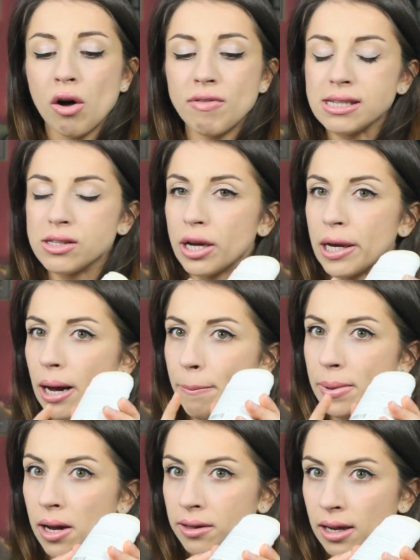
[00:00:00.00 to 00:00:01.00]
ho visto che è
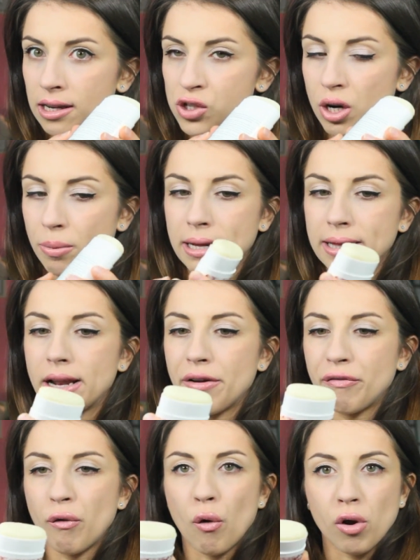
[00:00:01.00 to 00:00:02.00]
cambiata leggermente la
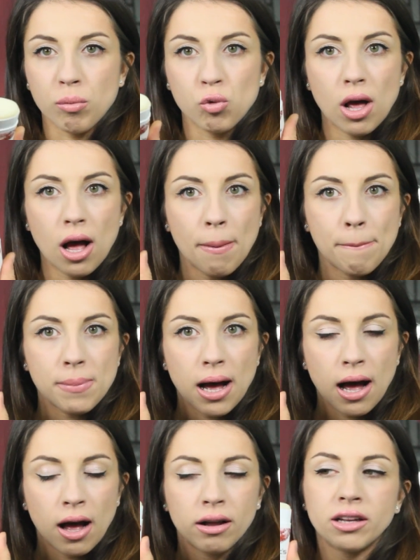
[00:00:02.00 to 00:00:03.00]
formula
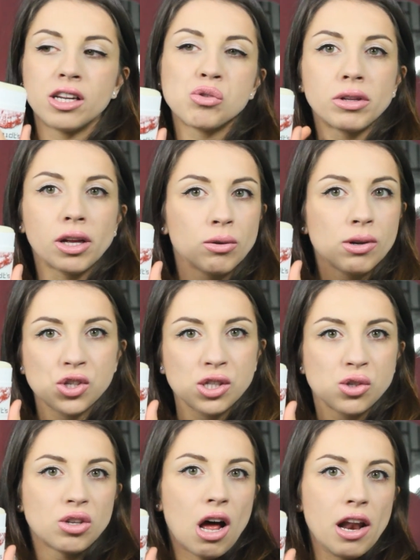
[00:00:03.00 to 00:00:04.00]
ma il risultato è
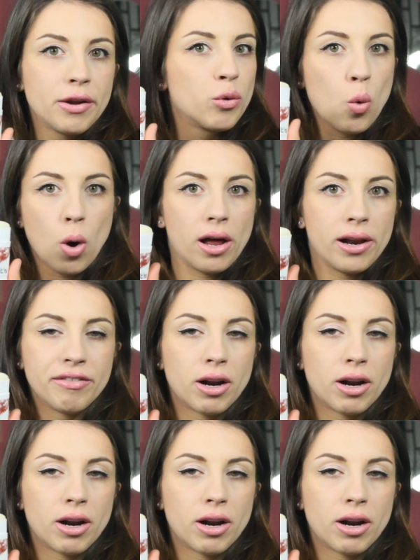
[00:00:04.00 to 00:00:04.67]
eccezionale è uguale,